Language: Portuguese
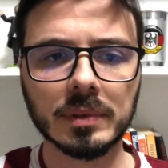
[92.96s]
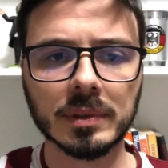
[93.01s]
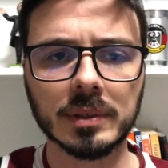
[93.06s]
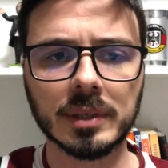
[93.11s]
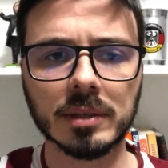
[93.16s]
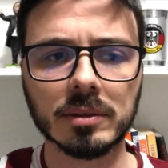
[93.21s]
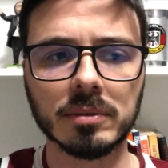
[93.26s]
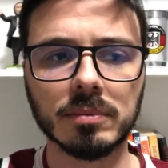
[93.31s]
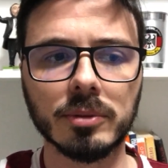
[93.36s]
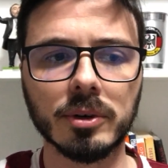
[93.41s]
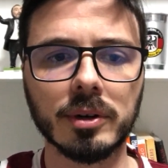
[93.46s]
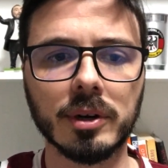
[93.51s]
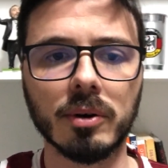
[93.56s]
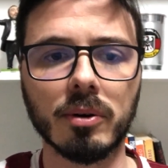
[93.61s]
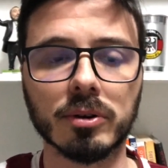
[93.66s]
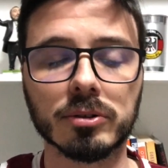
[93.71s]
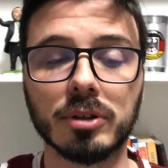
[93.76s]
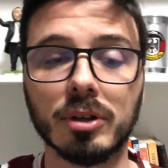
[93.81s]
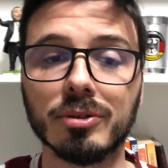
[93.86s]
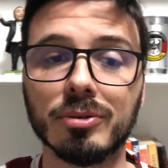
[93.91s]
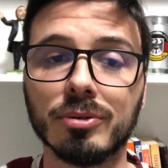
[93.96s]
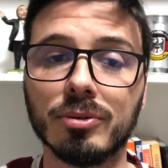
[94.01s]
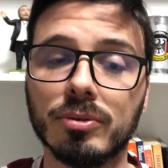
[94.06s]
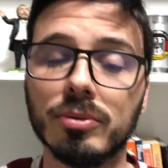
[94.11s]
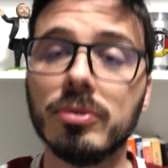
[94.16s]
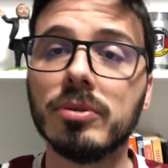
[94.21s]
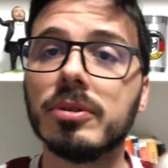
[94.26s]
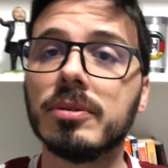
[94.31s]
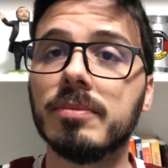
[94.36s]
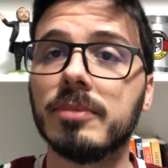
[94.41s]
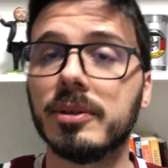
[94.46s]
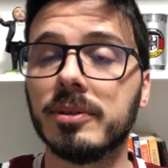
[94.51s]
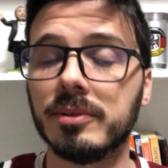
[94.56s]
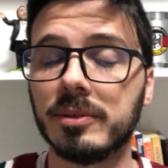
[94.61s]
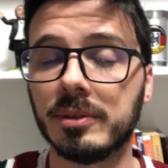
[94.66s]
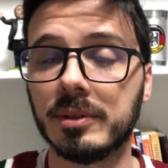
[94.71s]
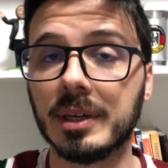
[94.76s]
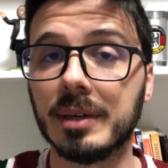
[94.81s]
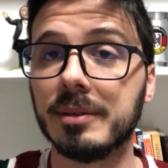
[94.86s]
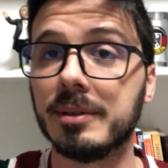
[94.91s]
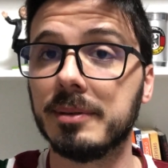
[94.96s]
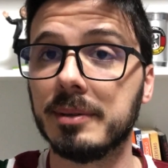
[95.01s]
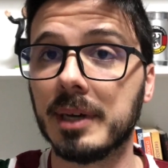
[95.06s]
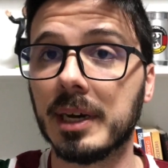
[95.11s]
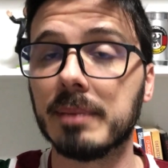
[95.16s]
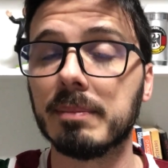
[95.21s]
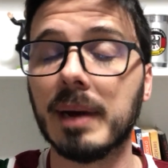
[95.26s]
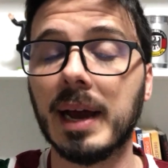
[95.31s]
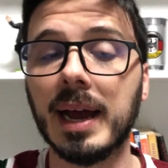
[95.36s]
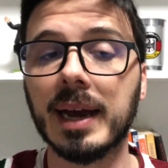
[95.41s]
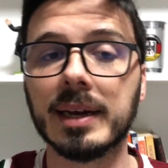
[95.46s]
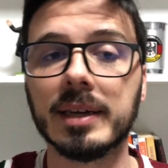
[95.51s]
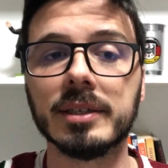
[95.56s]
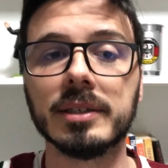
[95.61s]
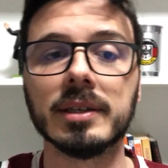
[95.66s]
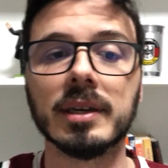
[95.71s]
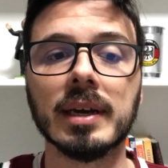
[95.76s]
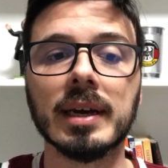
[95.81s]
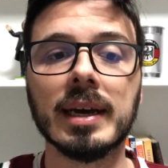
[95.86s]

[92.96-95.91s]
dentro do meu negócio, dentro de um dos meus, das minhas marcas,